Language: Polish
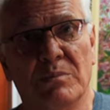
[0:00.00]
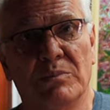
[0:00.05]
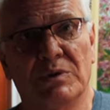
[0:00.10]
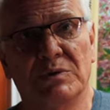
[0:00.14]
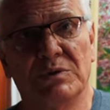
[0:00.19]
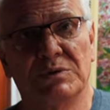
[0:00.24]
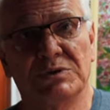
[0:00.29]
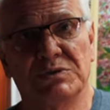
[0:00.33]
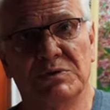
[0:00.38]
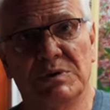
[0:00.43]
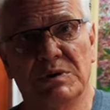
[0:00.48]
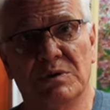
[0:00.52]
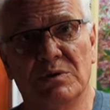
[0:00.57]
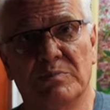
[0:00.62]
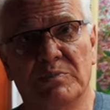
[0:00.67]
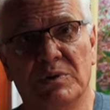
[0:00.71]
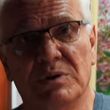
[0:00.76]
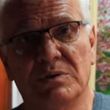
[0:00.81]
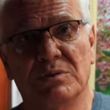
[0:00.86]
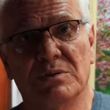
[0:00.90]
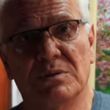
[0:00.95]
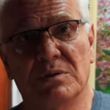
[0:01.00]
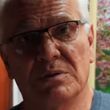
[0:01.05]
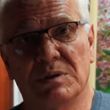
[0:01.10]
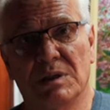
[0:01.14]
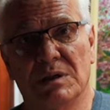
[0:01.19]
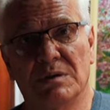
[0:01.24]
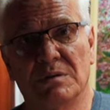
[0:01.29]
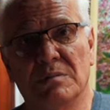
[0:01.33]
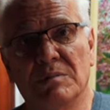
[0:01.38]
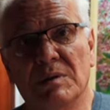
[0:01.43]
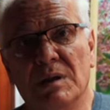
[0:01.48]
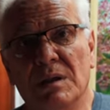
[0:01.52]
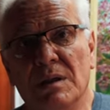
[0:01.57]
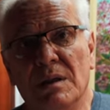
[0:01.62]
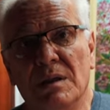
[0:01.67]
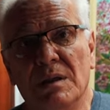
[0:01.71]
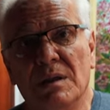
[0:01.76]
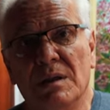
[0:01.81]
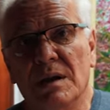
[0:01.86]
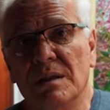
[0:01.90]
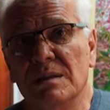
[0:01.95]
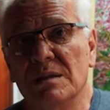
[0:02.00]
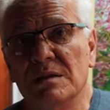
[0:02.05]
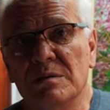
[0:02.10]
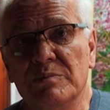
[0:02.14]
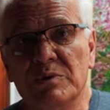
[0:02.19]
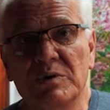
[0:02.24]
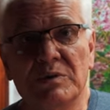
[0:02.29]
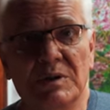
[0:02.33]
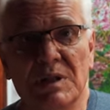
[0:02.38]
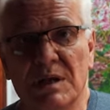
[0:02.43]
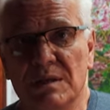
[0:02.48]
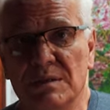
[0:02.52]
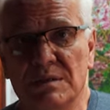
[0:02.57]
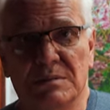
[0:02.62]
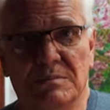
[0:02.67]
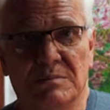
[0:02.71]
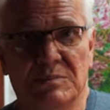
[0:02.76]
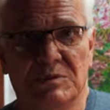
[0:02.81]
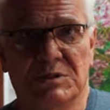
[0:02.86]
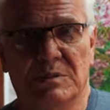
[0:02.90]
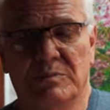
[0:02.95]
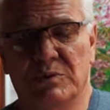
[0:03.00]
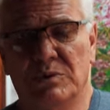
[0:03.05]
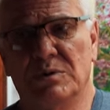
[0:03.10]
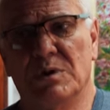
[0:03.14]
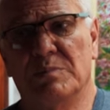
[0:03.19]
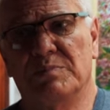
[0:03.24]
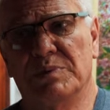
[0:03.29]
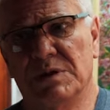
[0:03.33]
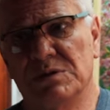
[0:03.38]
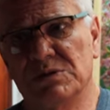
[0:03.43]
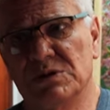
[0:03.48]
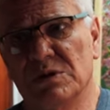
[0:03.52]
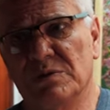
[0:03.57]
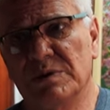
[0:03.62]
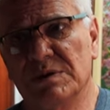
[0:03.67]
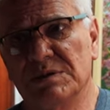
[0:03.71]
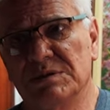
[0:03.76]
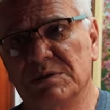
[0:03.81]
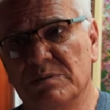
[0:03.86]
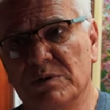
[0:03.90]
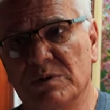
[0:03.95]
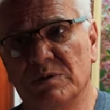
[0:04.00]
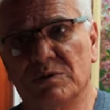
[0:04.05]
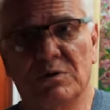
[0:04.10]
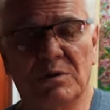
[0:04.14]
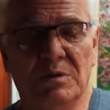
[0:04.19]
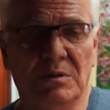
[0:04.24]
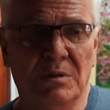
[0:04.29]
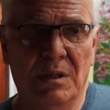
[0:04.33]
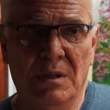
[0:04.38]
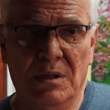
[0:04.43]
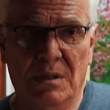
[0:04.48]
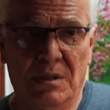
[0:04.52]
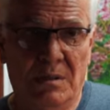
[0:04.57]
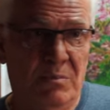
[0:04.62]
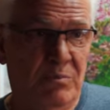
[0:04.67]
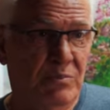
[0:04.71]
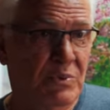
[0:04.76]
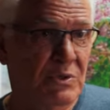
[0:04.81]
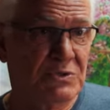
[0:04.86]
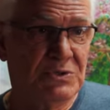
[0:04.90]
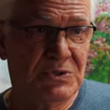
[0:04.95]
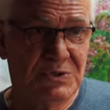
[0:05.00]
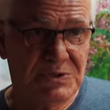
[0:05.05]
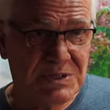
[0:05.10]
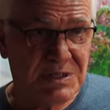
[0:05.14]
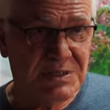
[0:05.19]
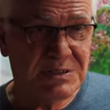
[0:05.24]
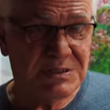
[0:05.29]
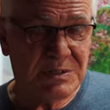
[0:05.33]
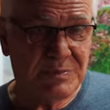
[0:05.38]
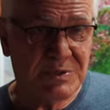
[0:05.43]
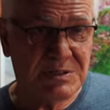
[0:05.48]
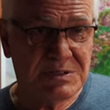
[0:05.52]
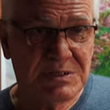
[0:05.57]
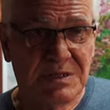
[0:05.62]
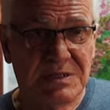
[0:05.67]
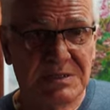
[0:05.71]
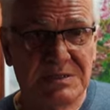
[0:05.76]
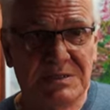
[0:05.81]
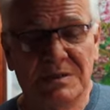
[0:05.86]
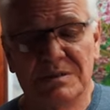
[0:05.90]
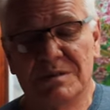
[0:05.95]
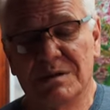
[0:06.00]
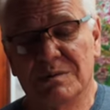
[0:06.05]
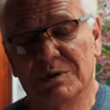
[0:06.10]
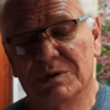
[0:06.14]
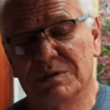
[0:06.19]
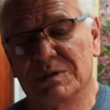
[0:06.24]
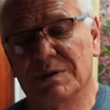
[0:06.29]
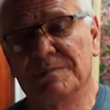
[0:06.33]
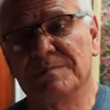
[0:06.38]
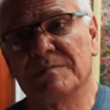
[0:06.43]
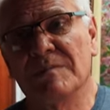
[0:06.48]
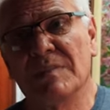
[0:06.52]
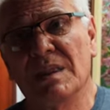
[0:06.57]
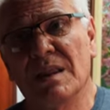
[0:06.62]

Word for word: Bo do potu, do tego. Ale nie było rady. Trzeba było opracować, trzeba było to po co dzień trzeba zjeść i tego, tak.